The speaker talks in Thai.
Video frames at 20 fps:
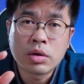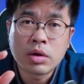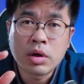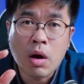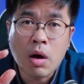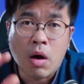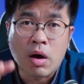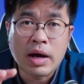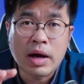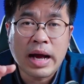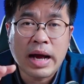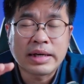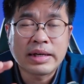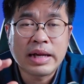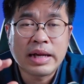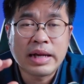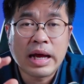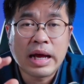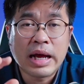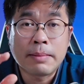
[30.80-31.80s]
ของการ
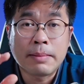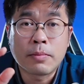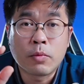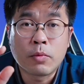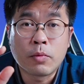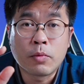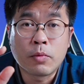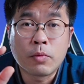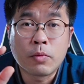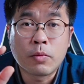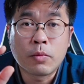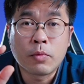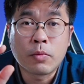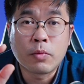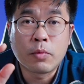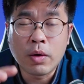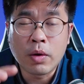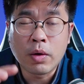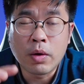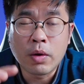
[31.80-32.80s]
ทำวีโอของคุณ
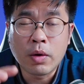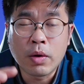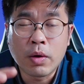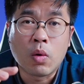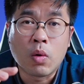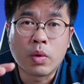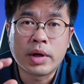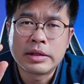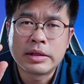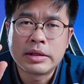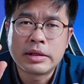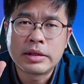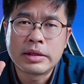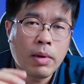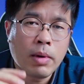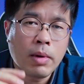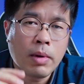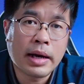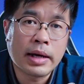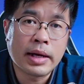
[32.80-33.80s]
เนี่ยตกลง
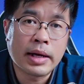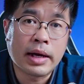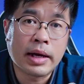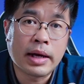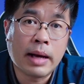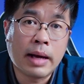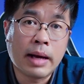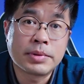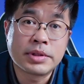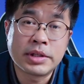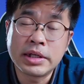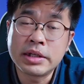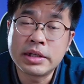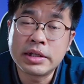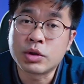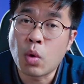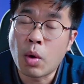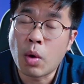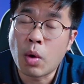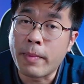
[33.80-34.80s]
มากๆเลยนะครับ ซึ่ง
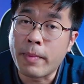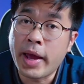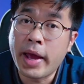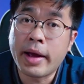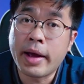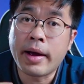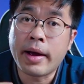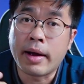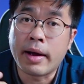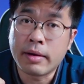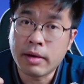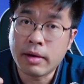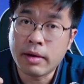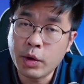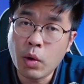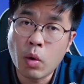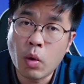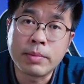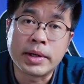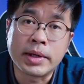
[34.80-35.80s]
ตัวผมเองอ่ะก็
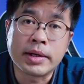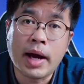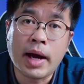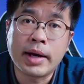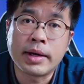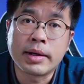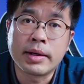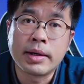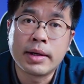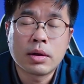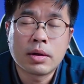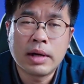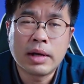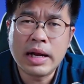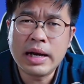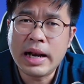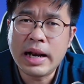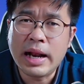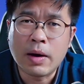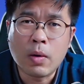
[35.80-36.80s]
โดนเหมือนกัน และ
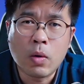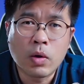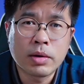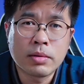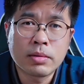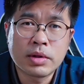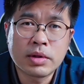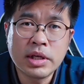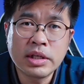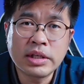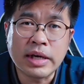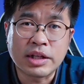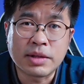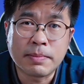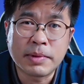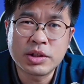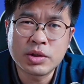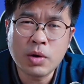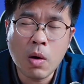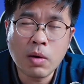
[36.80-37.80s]
หลาย ๆ คนที่อาจจะ
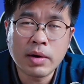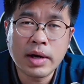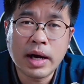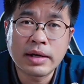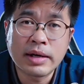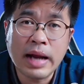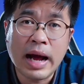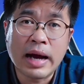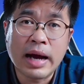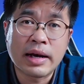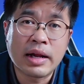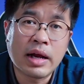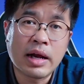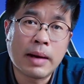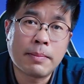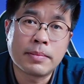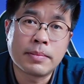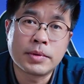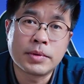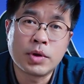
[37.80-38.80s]
เป็นช่องดังๆแล้วครั
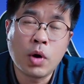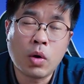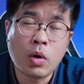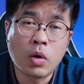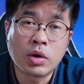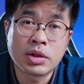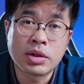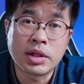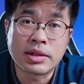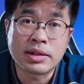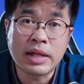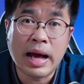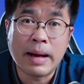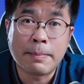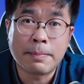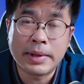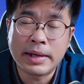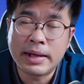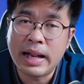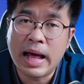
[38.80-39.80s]
บคนติดตาม
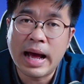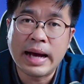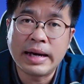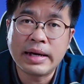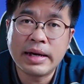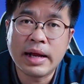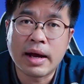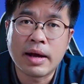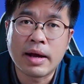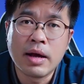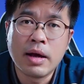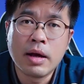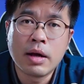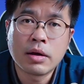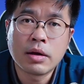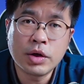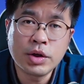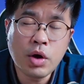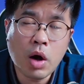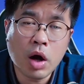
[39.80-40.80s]
เป็นล้านเนี่ย
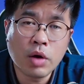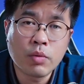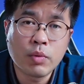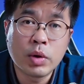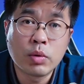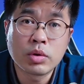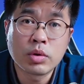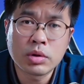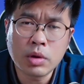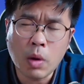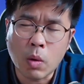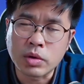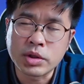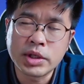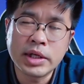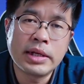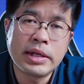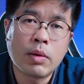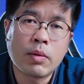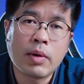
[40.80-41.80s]
ก็ยอดวิวตก
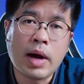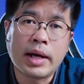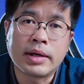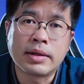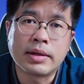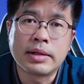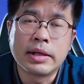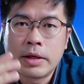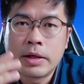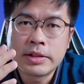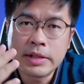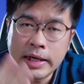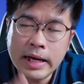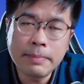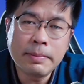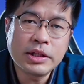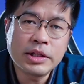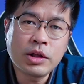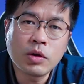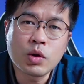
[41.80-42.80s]
เช่นเดียวกัน ฉะนั้น
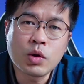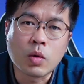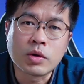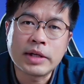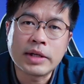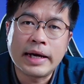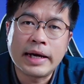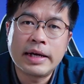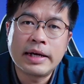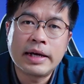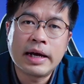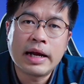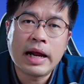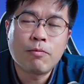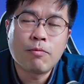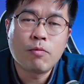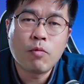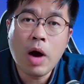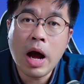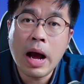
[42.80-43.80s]
ไม่ต้องตกใจเลยนะครับ
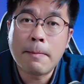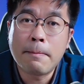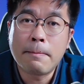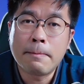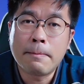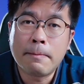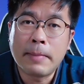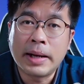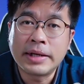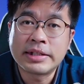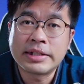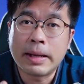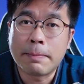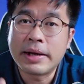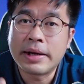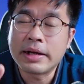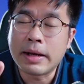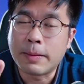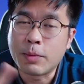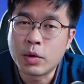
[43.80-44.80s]
ว่ามันจะ
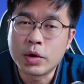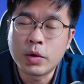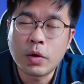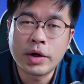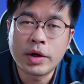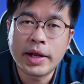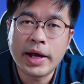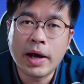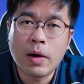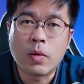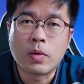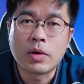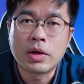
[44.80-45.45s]
เป็นกับคุณคนเดียว